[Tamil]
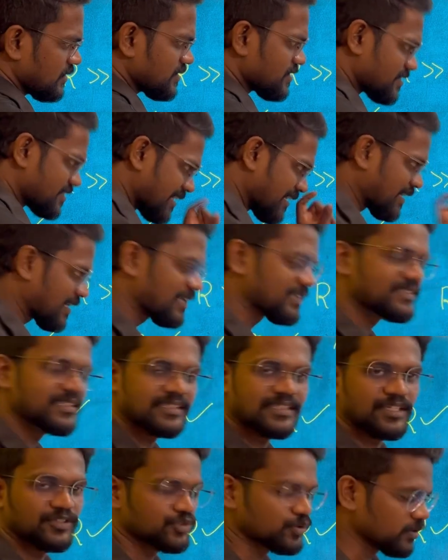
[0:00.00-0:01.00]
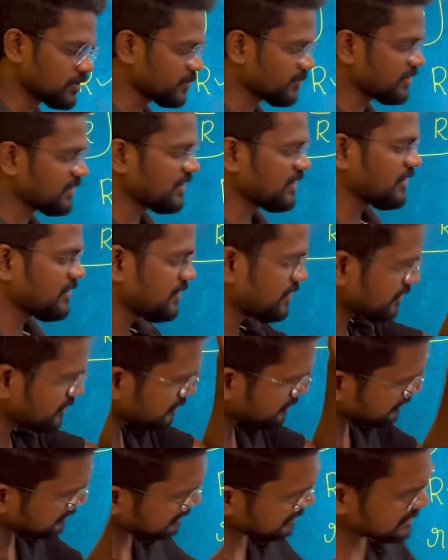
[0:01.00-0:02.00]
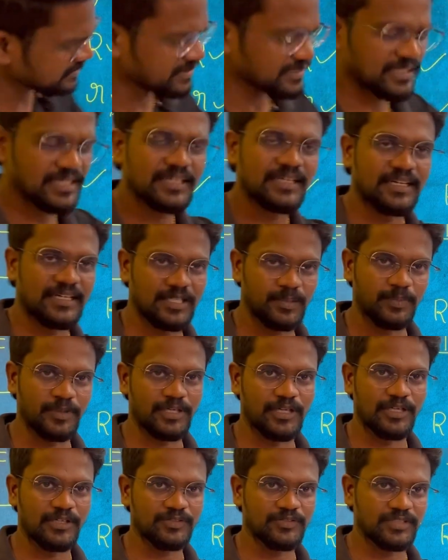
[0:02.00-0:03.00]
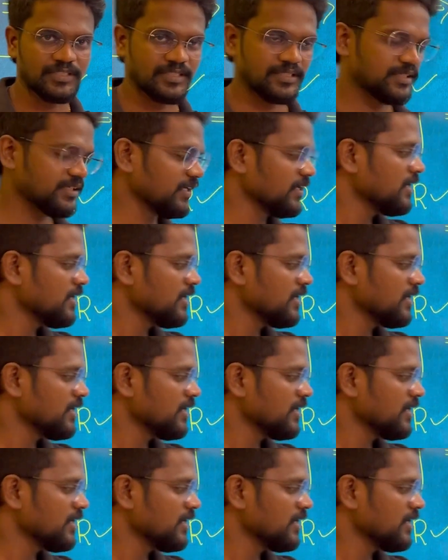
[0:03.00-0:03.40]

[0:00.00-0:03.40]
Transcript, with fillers: சிங்கிள் செல் தான் ஸோ அந்த மாதிரி நீ எத்தனை செல்லு கனெக்ட் பண்ணாலும் சரி